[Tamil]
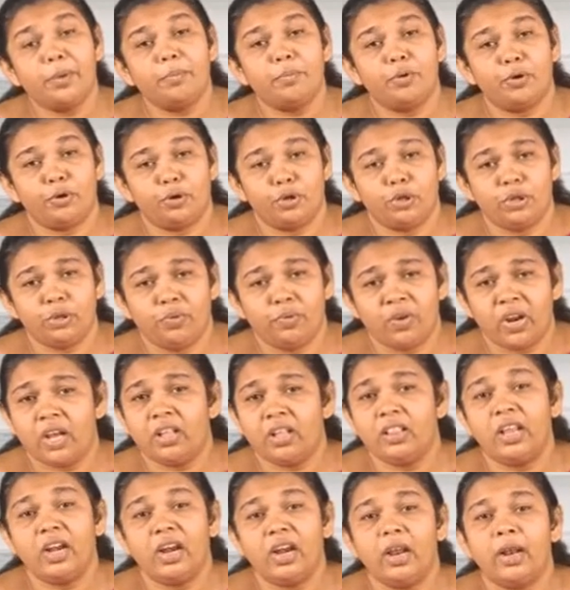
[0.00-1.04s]
இடம் கொடுத்து
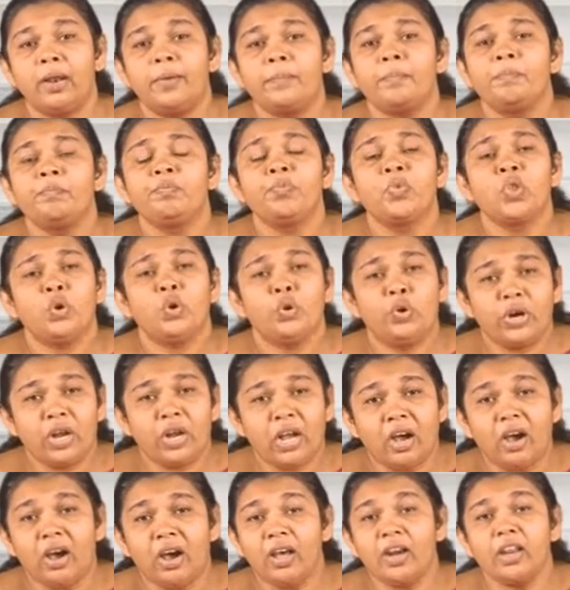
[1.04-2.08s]
விடாதீர்கள் ஒரு
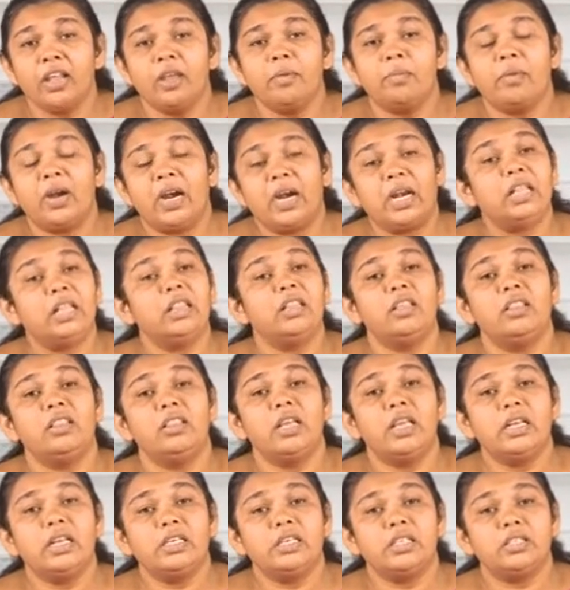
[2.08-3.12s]
காரியம்
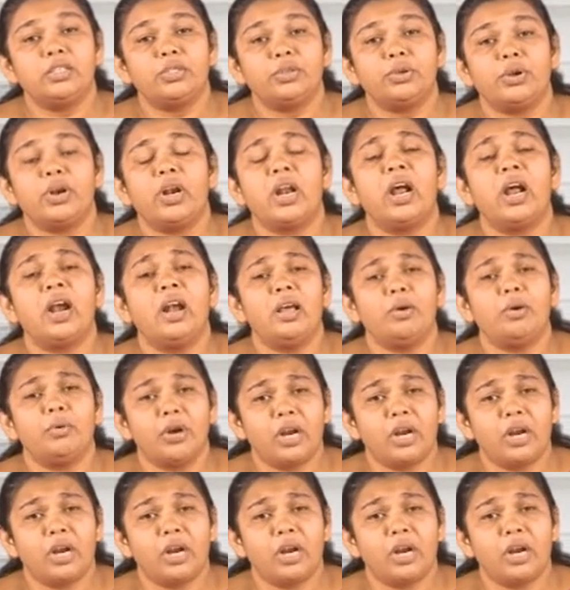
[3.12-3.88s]
நடந்தது என்று சொன்னால்